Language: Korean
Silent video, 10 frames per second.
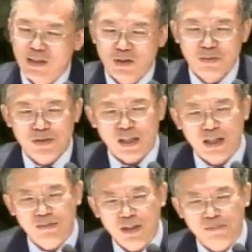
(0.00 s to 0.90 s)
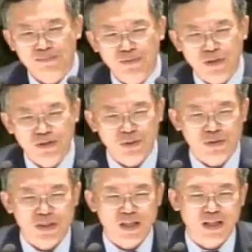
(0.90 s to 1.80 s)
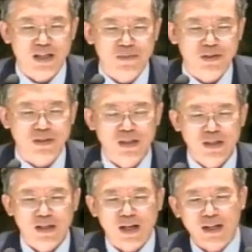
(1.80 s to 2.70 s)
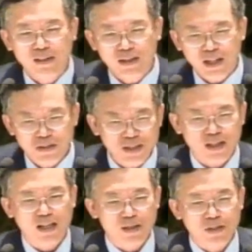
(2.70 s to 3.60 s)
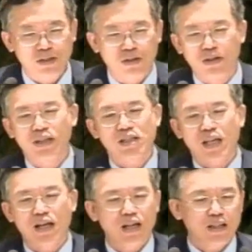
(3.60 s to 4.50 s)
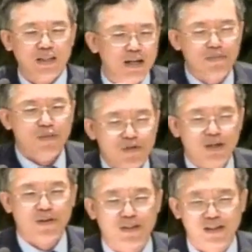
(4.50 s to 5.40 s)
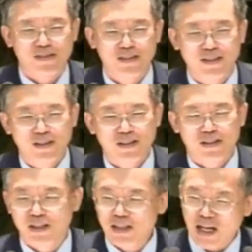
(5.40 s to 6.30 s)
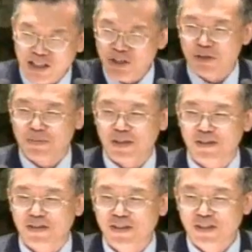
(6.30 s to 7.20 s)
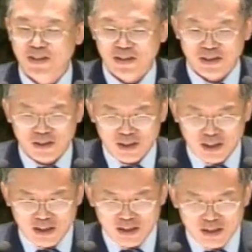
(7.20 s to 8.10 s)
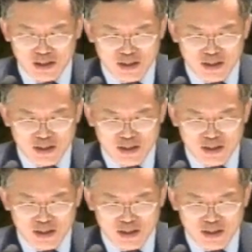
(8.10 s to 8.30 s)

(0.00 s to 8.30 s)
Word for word: 너무 사람들이 부정적으로 생각하면 안 된다고 생각하면 거기에 생각이 딱 머물러 버려. 요 그게 약점이에요. 그러나